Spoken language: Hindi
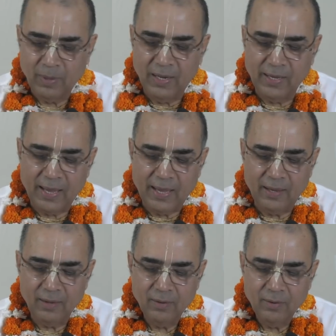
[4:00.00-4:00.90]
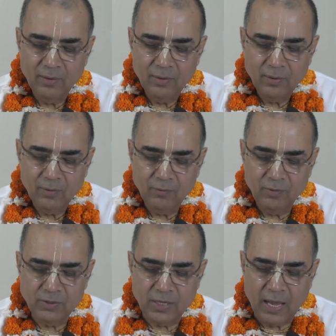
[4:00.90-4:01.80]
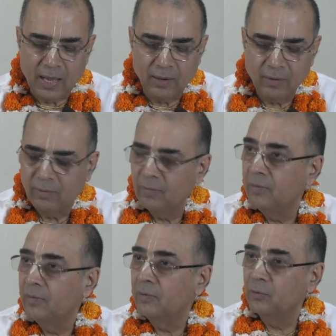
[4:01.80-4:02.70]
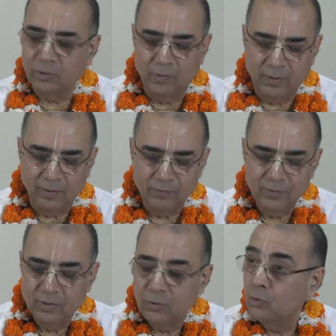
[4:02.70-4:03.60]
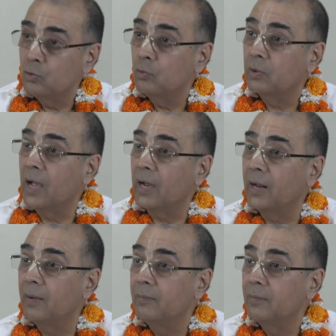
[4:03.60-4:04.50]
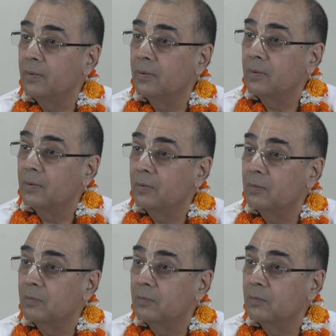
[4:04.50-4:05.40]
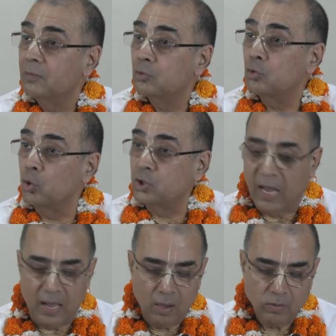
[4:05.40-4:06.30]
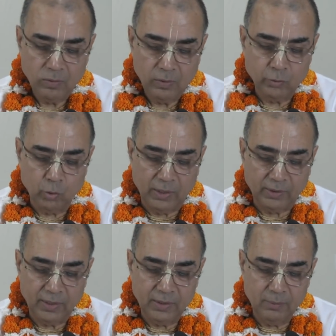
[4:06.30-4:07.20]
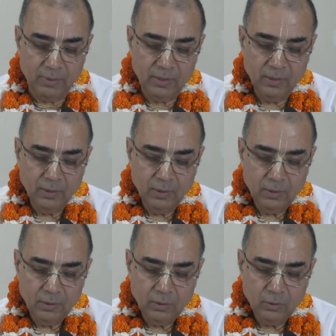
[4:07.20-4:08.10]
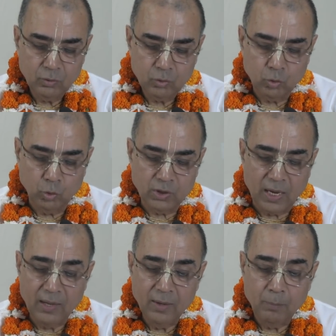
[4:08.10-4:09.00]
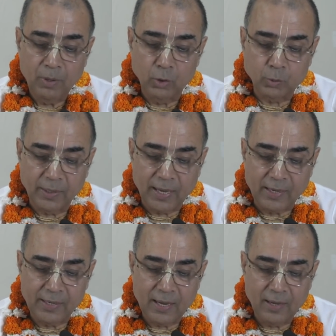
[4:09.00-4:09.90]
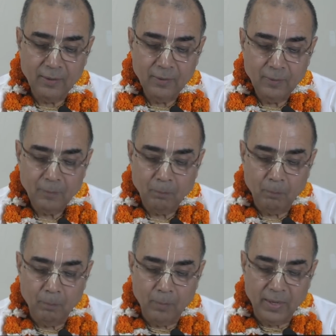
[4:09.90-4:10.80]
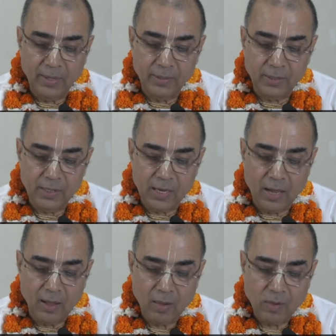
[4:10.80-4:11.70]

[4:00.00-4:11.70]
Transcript: पहले क्या आया विचार उसका मतलब क्या करा सोचा इसको कहते हैं हिंदी में सोचा फिर उसमें क्या किया मनन किया